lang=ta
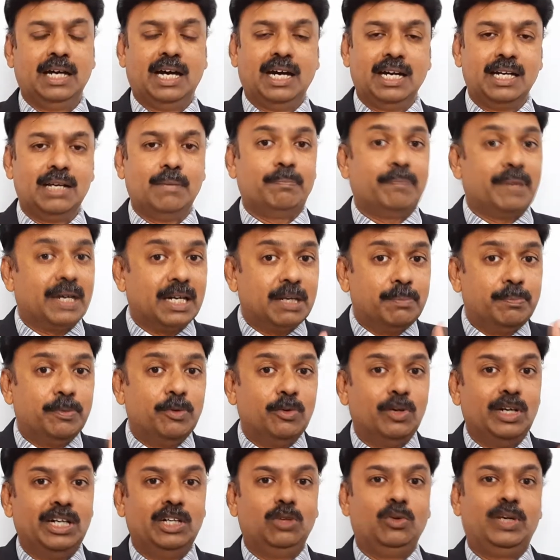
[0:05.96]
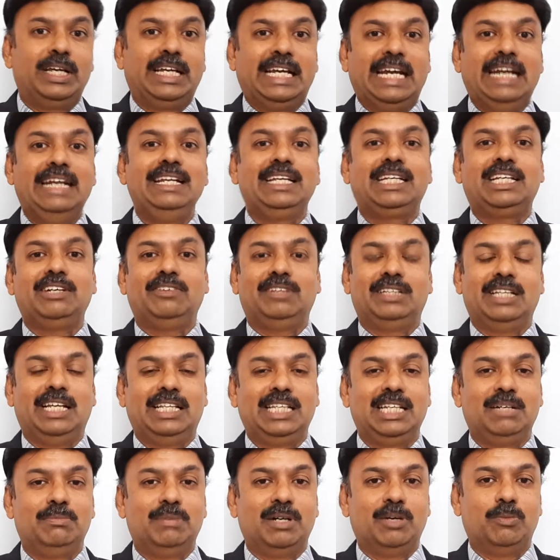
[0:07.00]
ஆனால் பரப்புவர்களுடைய எண்ணிக்கை வந்து
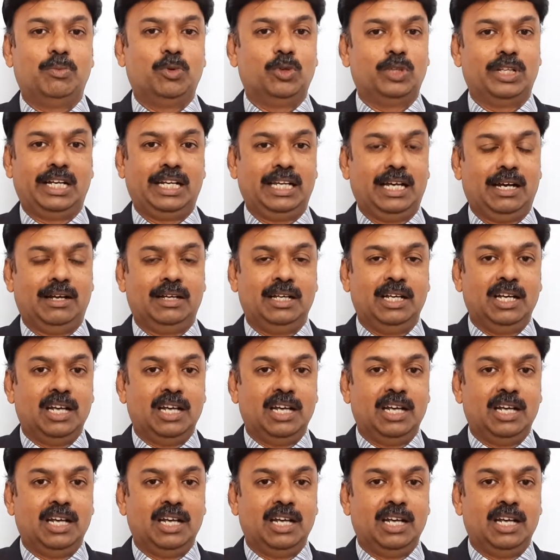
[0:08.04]
அதிகமாக போகுது இல்லையா